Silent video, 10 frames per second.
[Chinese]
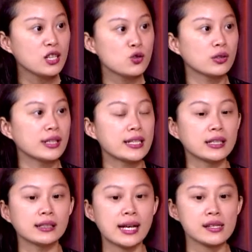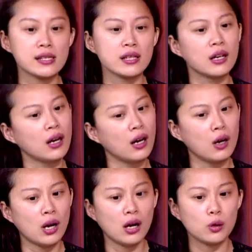做了一个，它是一个
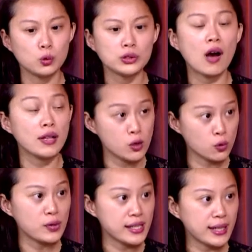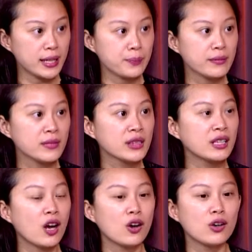呃舞蹈艺术节，
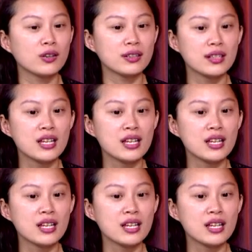然后。